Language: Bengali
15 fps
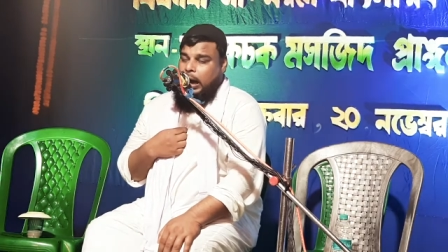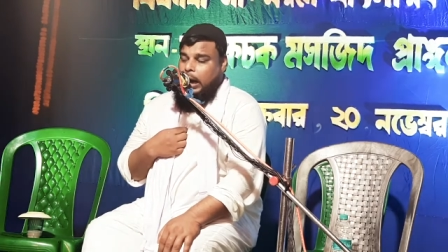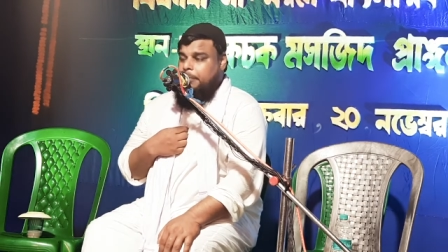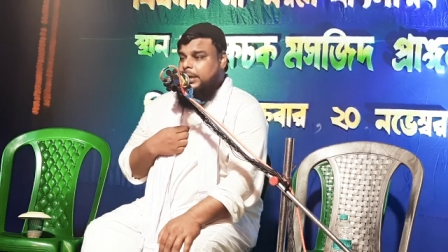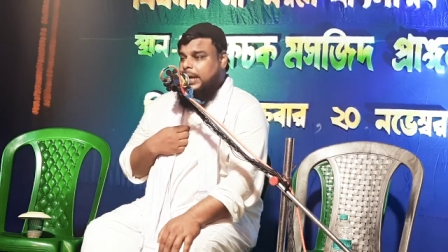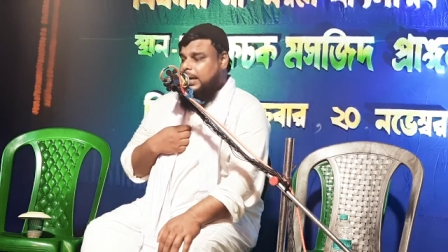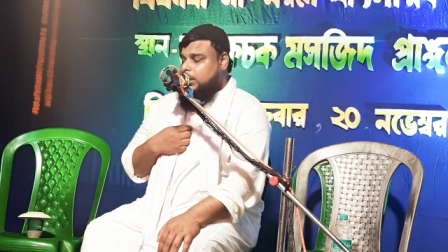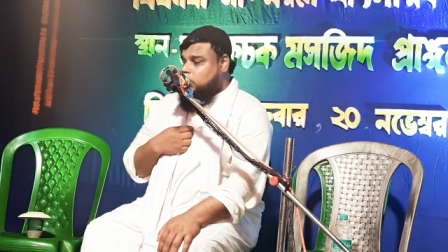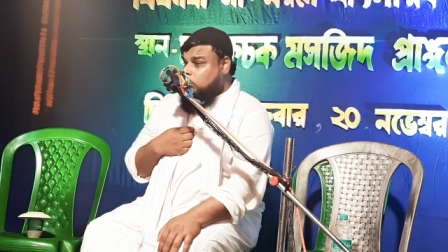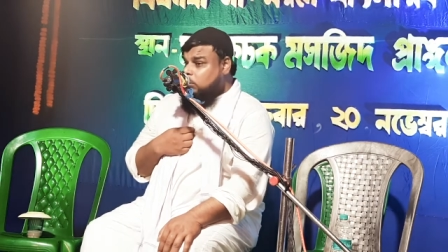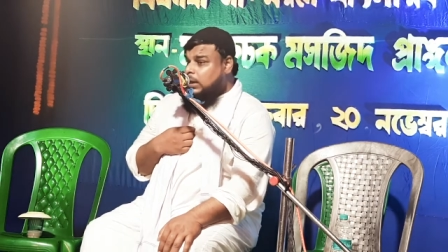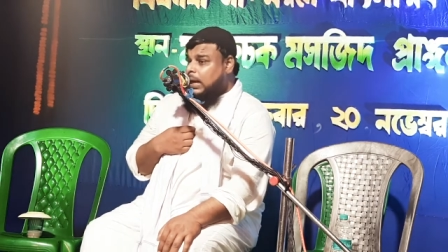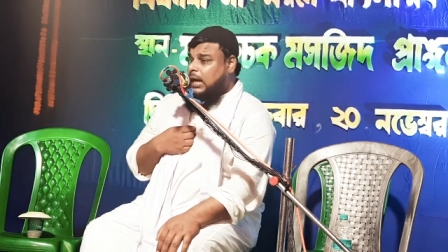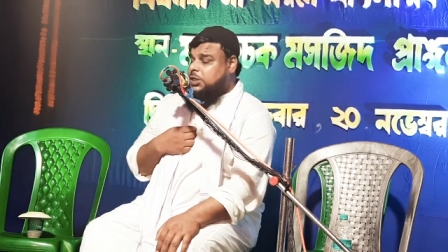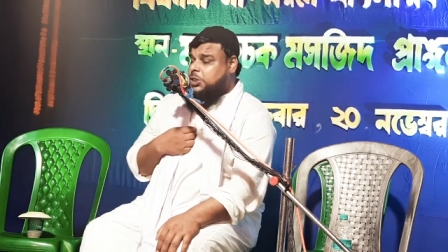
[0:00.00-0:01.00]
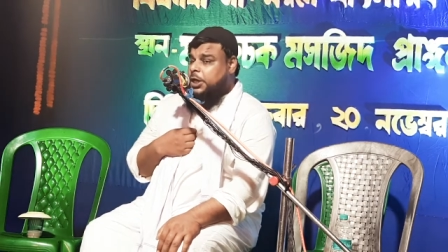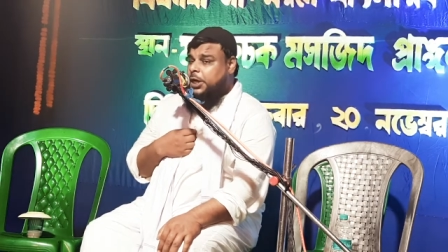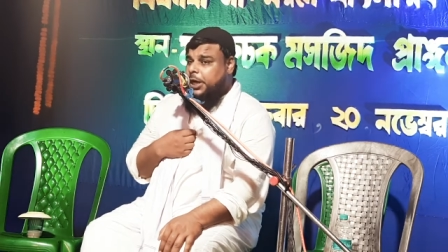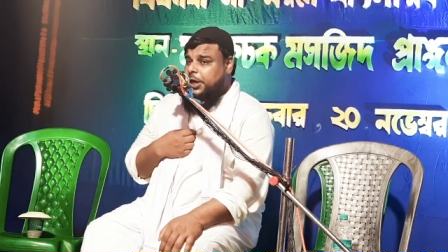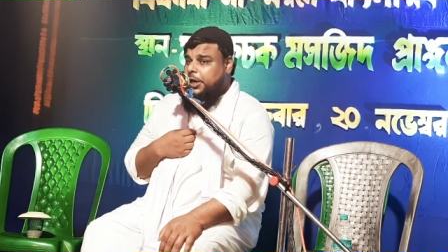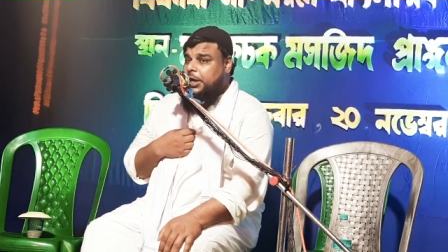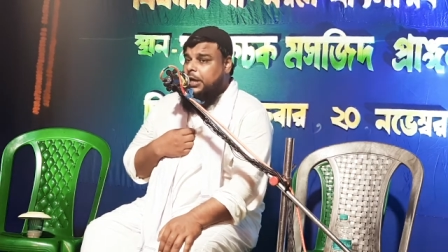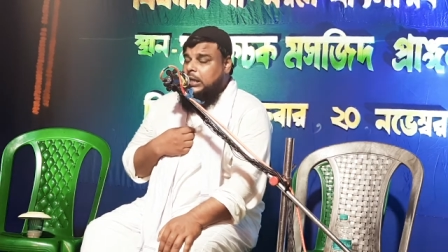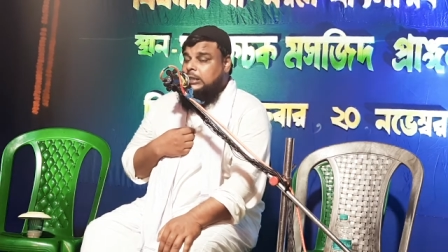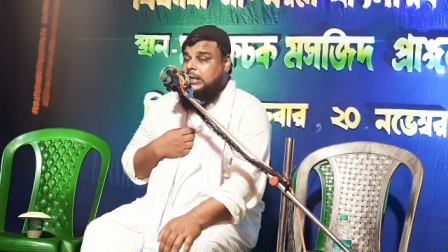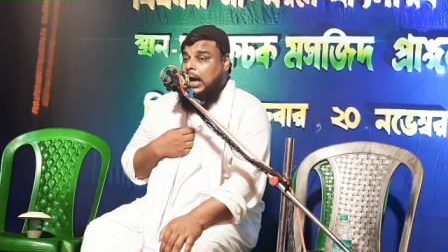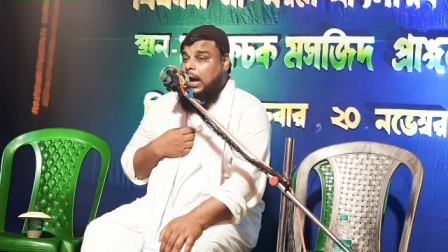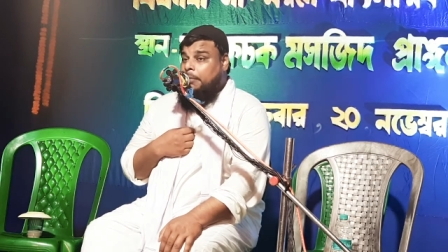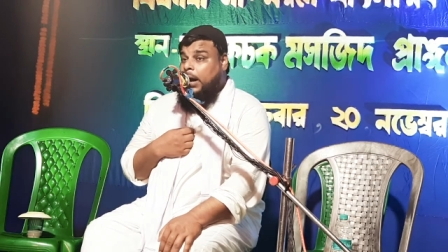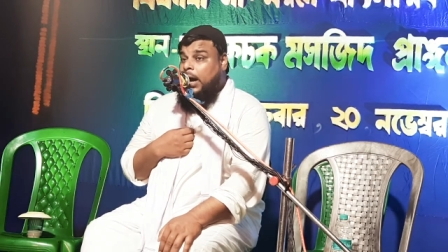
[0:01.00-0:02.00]
আমি এই জন্য আসিনি
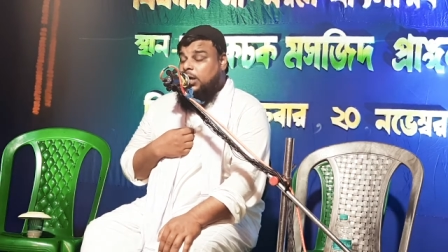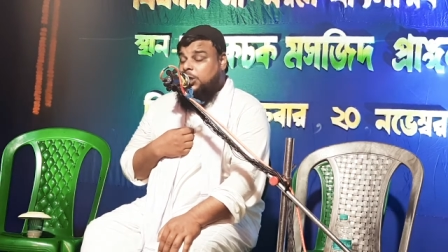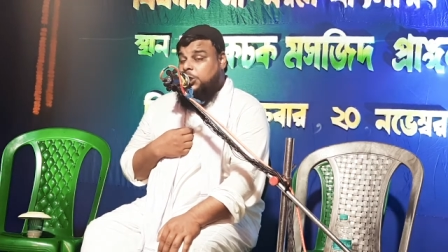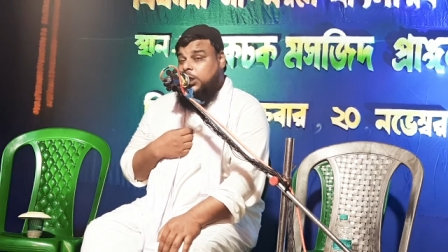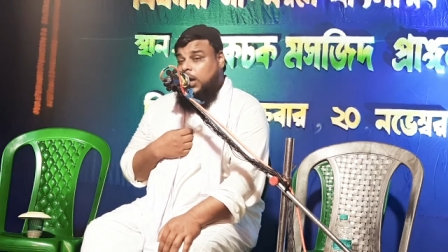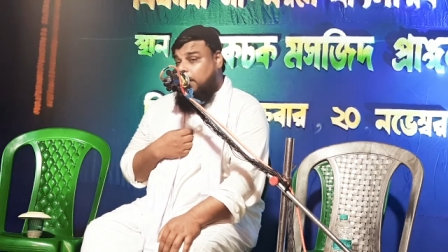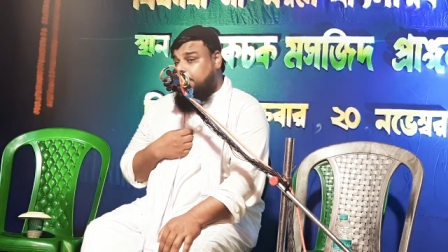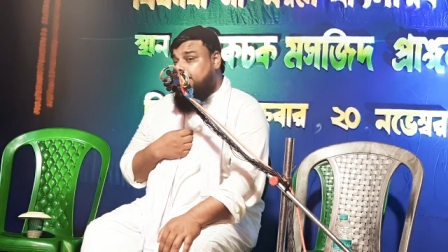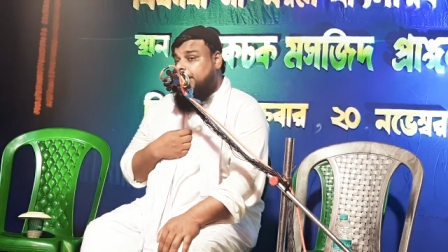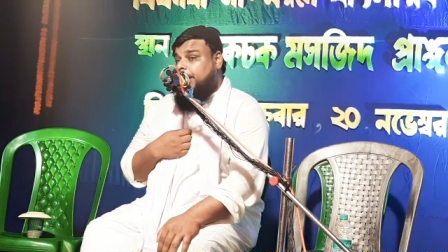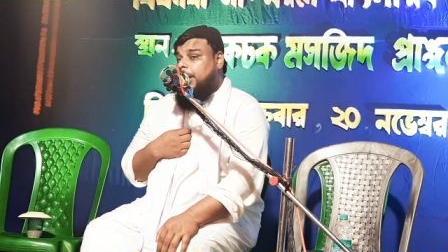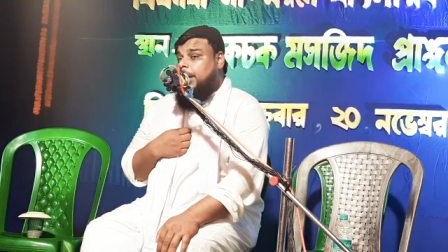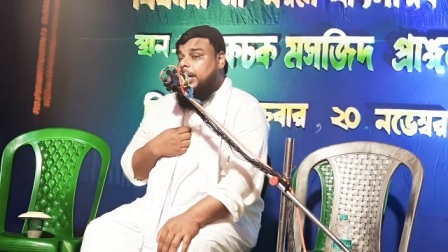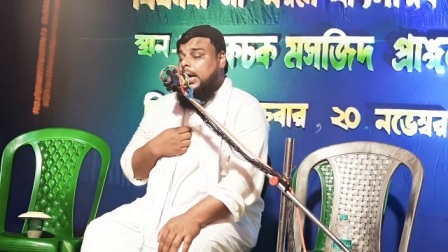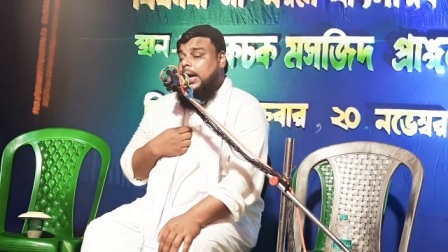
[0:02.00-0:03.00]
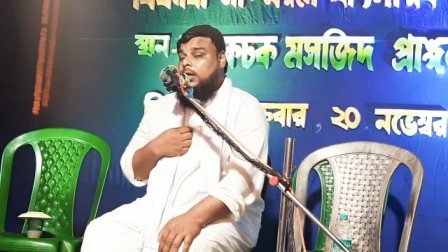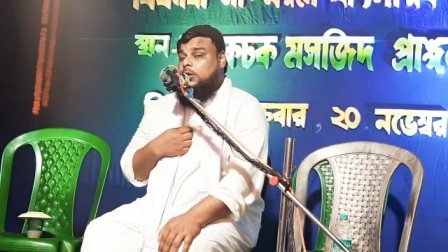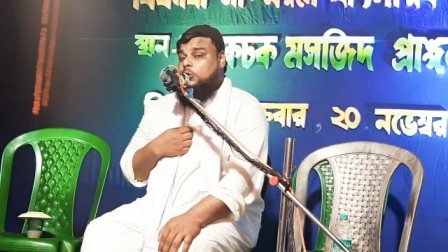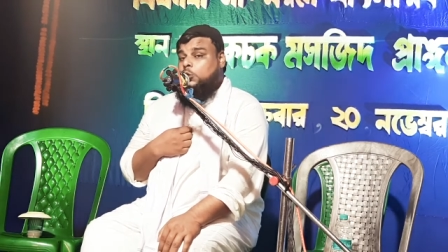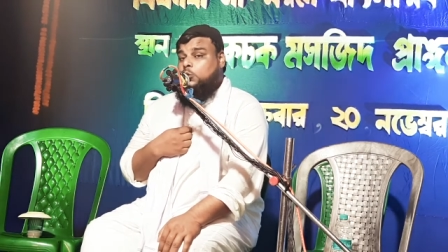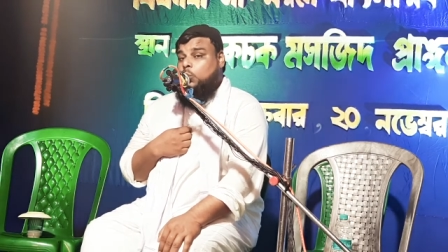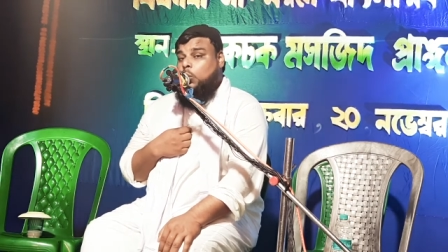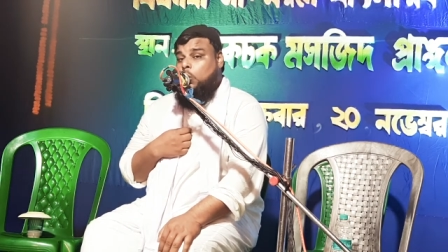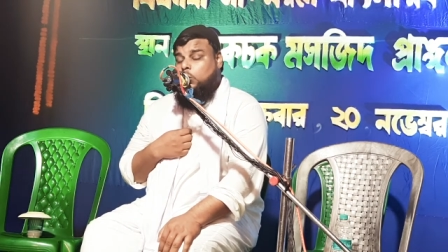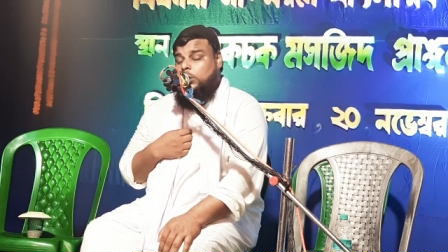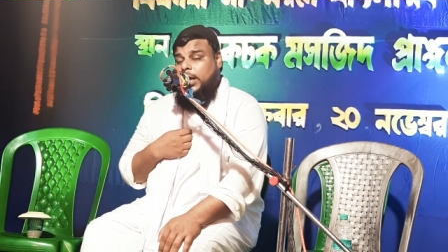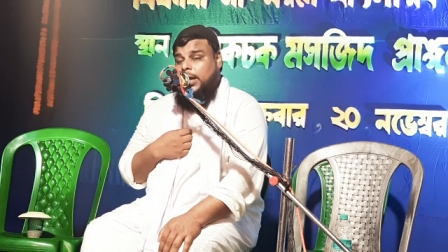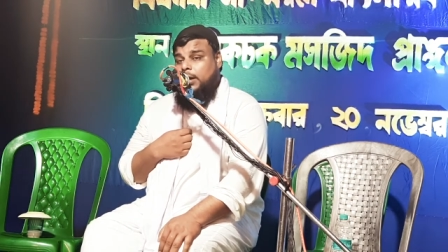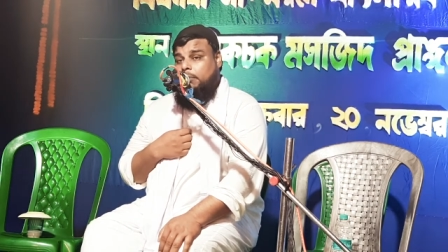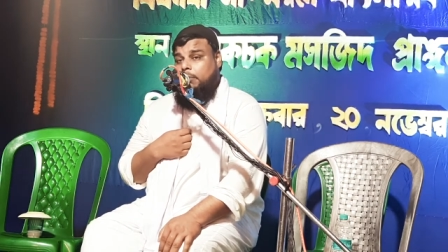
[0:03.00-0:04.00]
যে আমার স্বামী এই
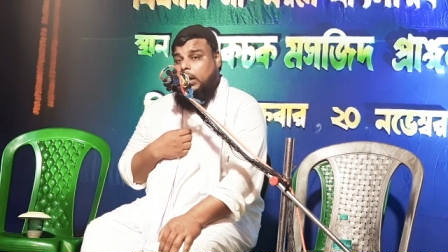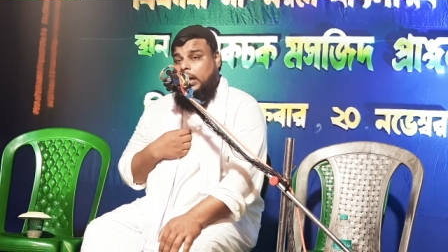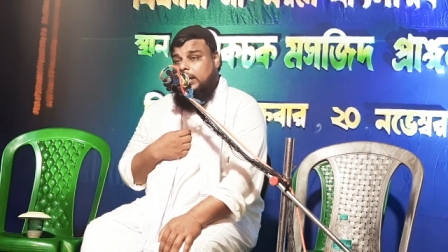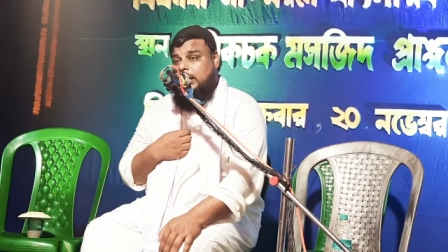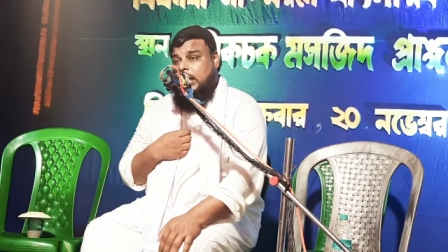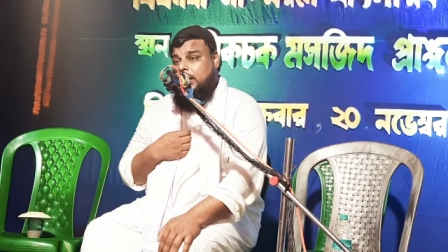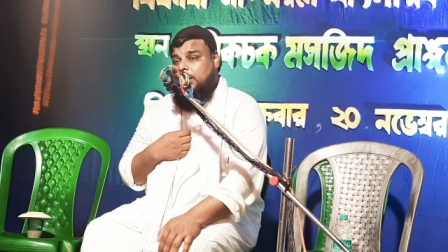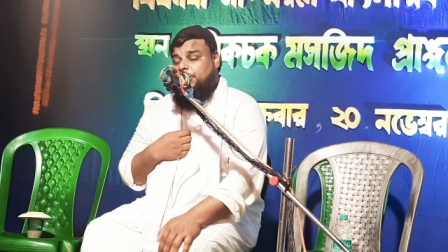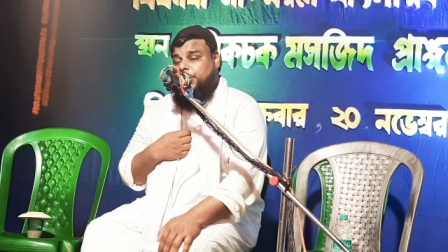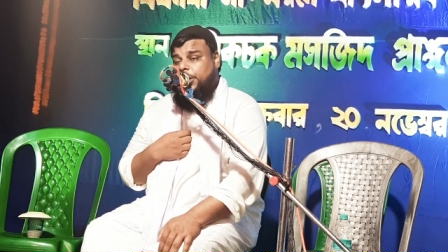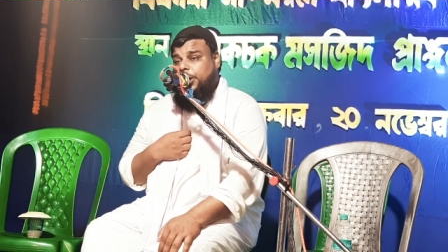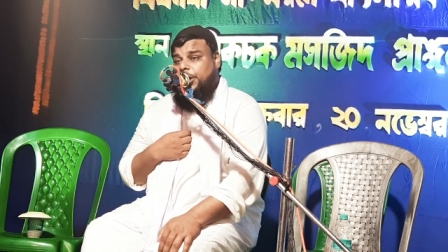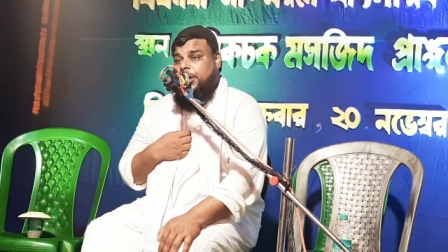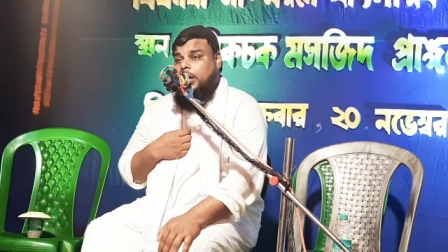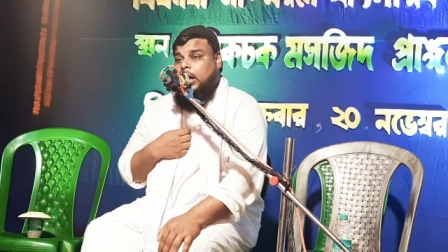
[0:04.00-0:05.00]
হুদের ময়দানেতে